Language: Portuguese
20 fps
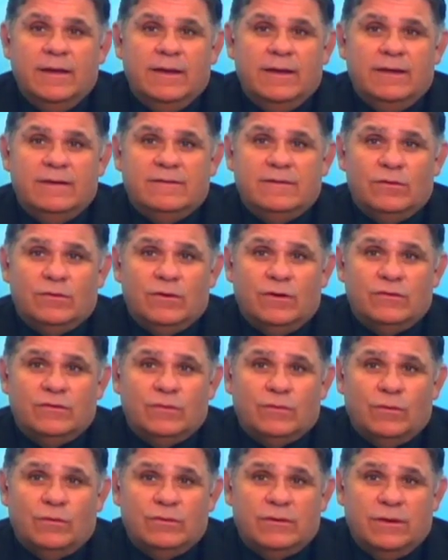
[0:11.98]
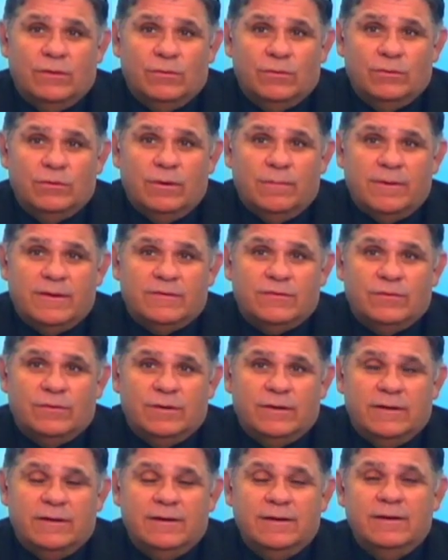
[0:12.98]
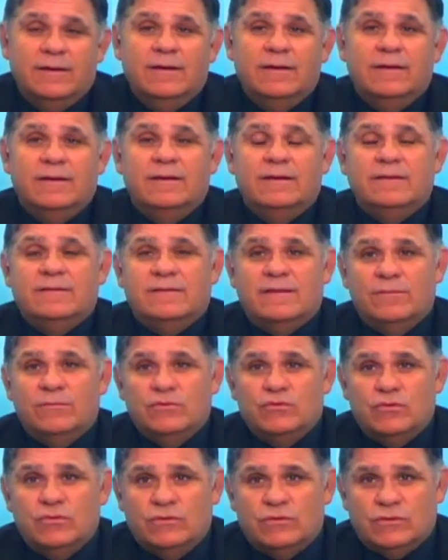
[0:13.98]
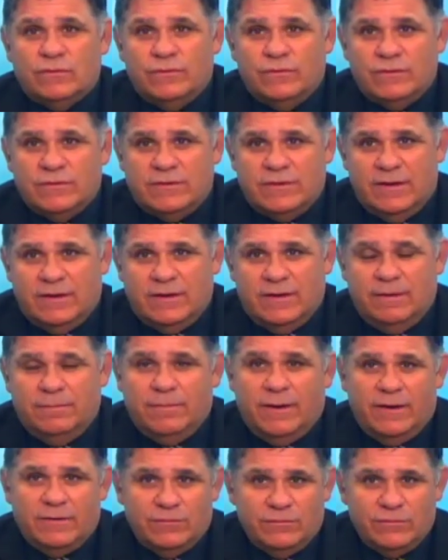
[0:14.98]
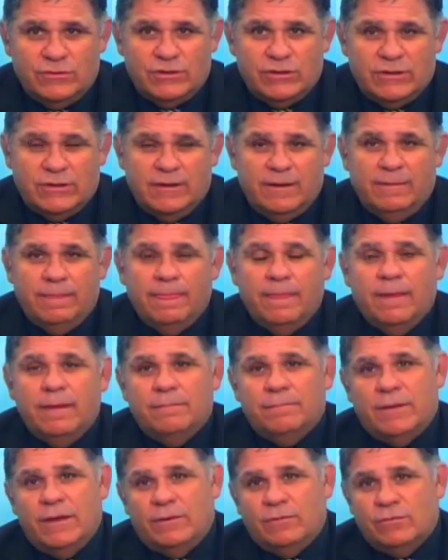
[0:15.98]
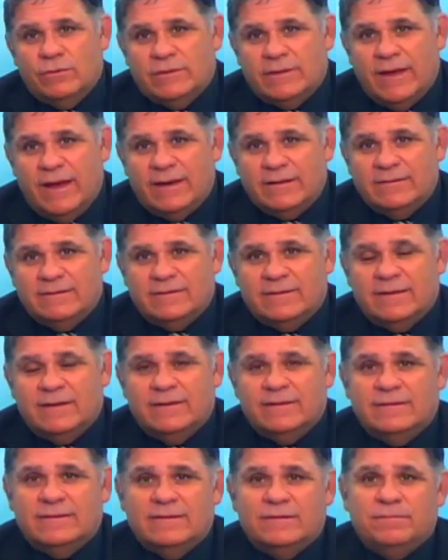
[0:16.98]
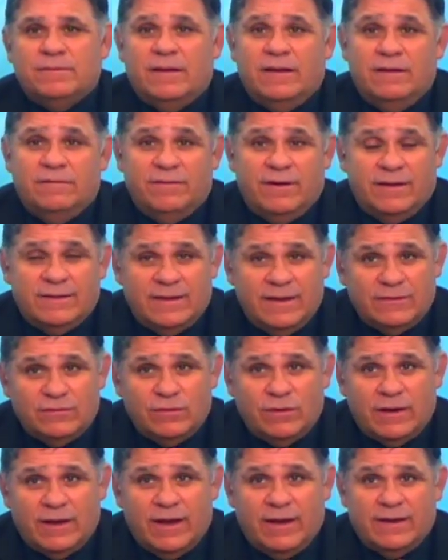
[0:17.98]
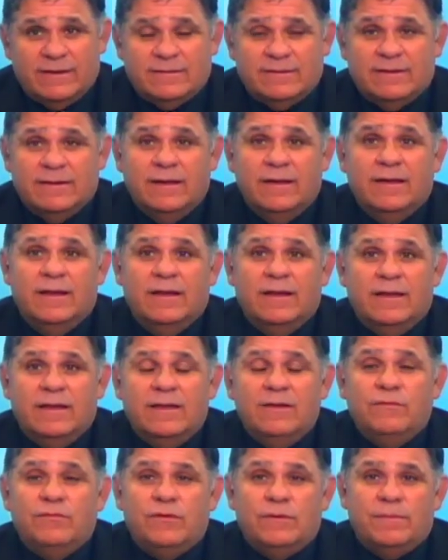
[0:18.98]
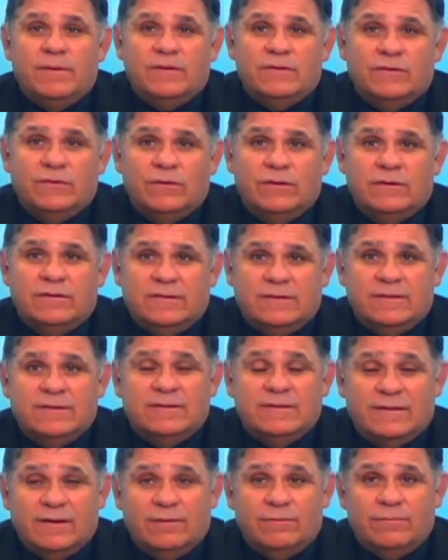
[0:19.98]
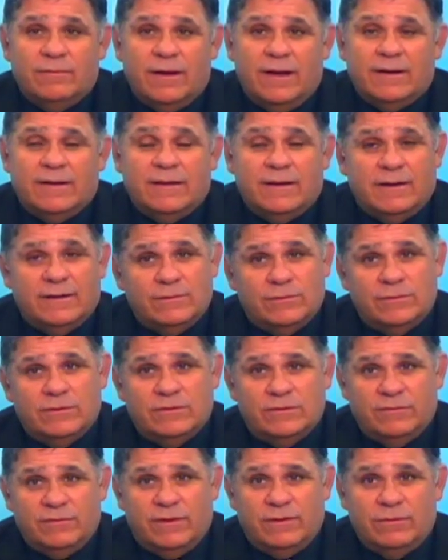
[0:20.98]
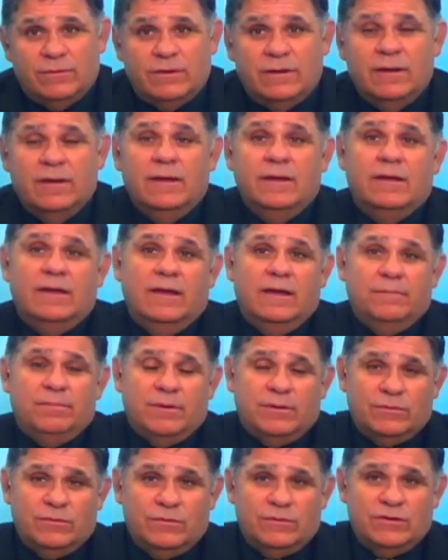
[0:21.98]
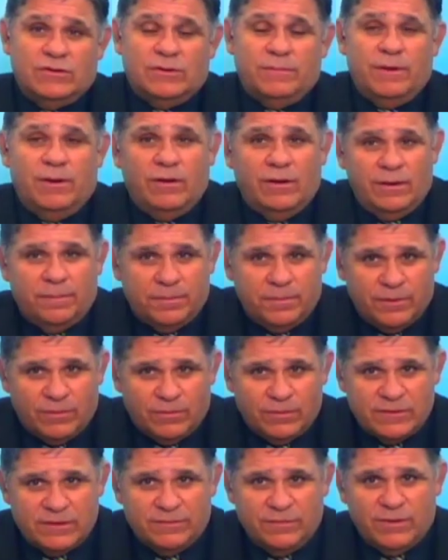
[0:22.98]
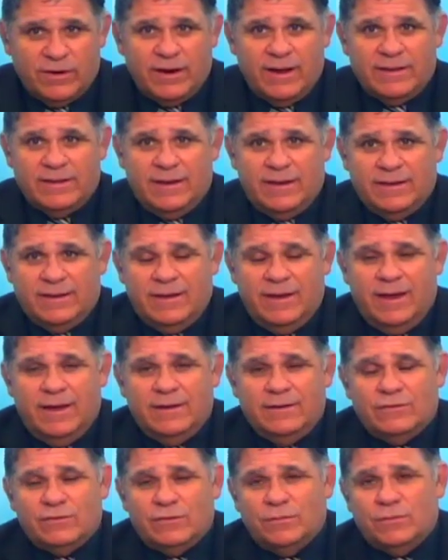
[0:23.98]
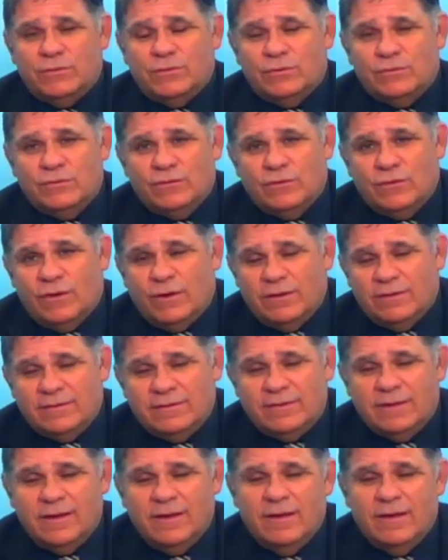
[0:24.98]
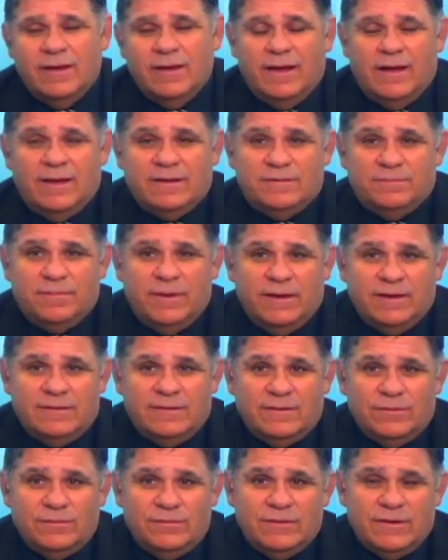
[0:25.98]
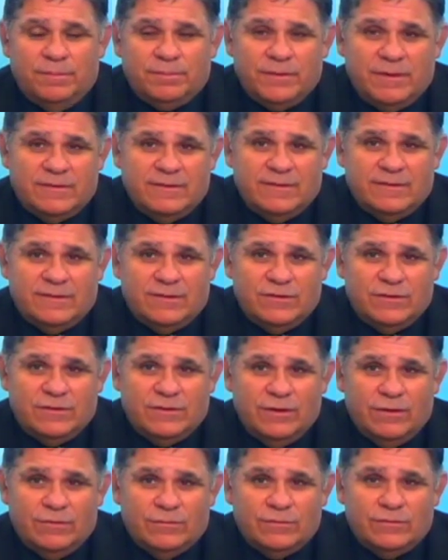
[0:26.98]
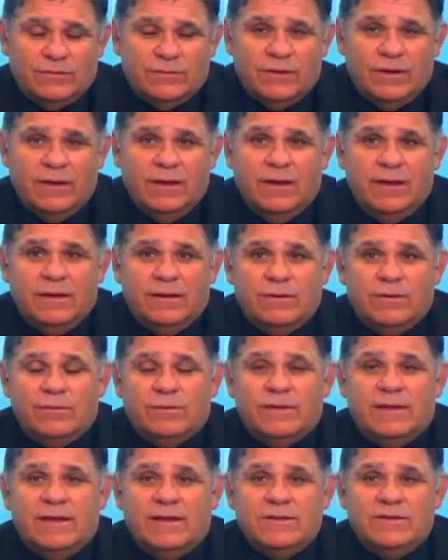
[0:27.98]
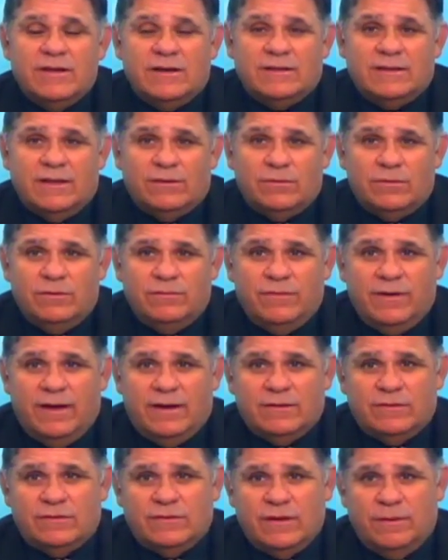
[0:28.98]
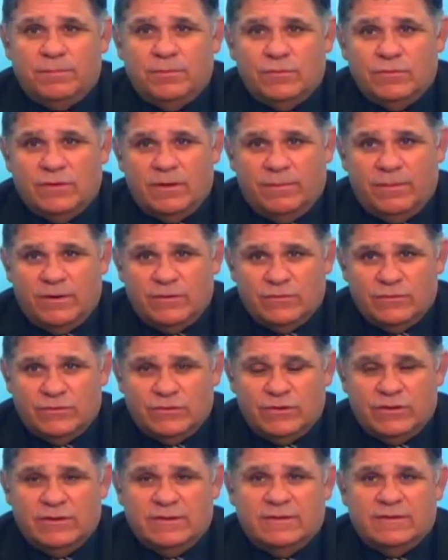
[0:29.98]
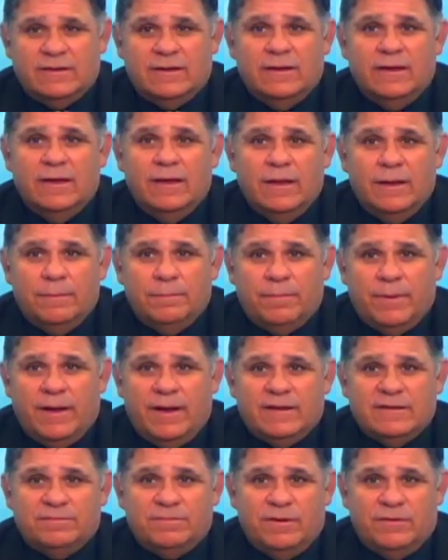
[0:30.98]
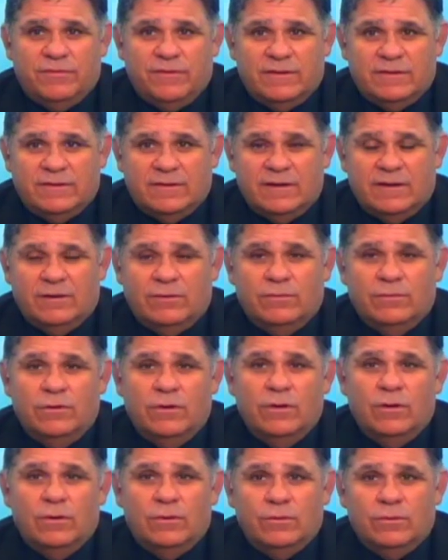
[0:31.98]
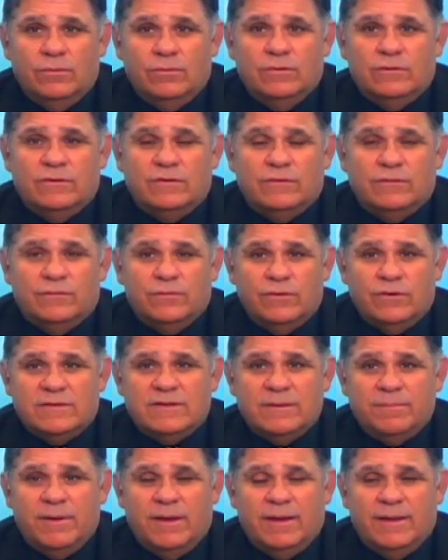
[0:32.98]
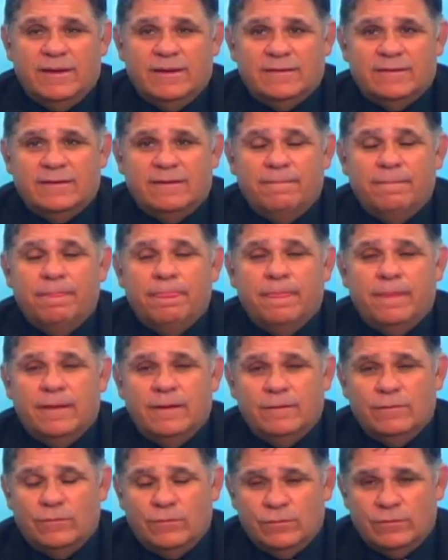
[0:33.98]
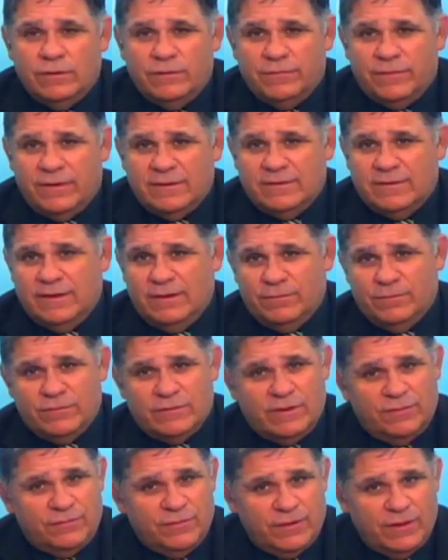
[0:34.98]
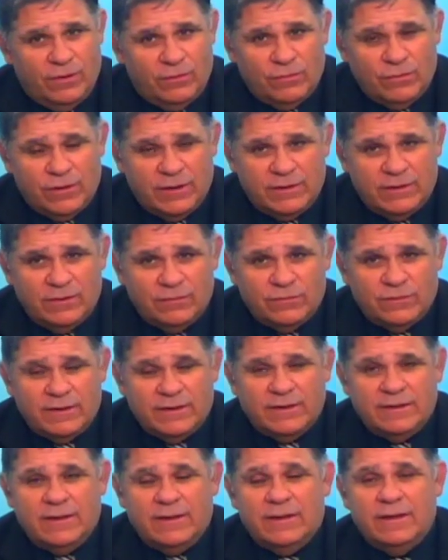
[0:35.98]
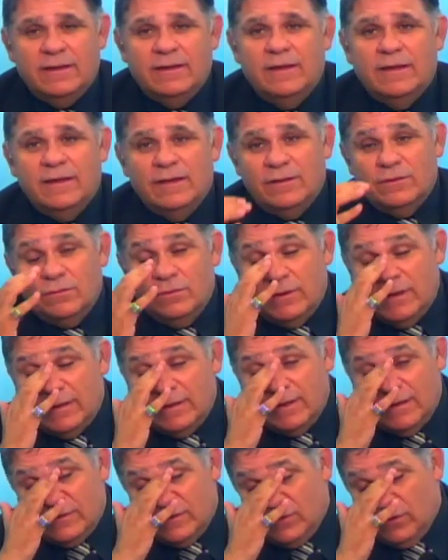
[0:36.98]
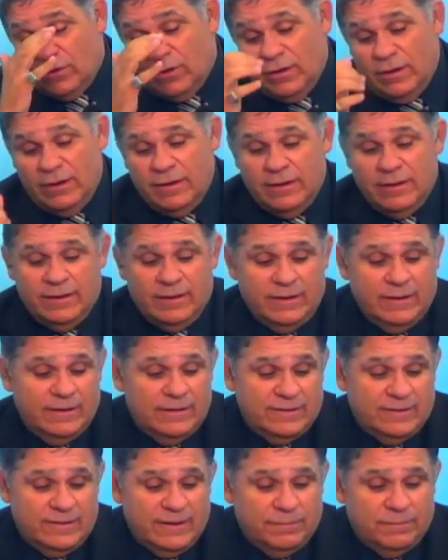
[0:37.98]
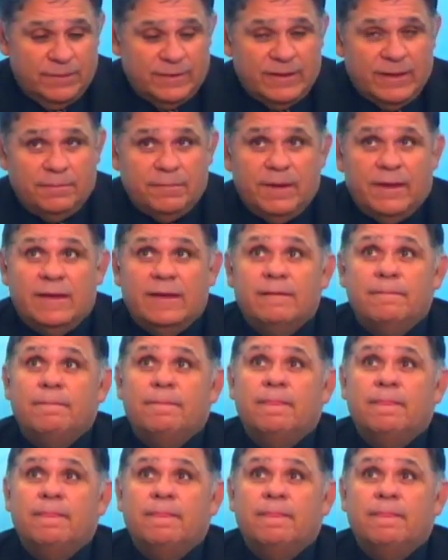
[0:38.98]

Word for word: esse é o nosso conteúdo Amazônia e estamos juntos com você aqui mais um dia para encurtar distâncias, para levar até a sua casa informações que são agregadoras de valor. E para que tudo seja melhor, a primeira coisa é evocar, né? Aqui aí sobre todos nós as bênçãos e a presença de Deus, que o grande arquiteto do universo sempre nos dê mais justiça paz, perfeição, luz, força e beleza em tudo que fazemos. Afinal, com quem Deus anda, nunca anda só e sempre anda bem.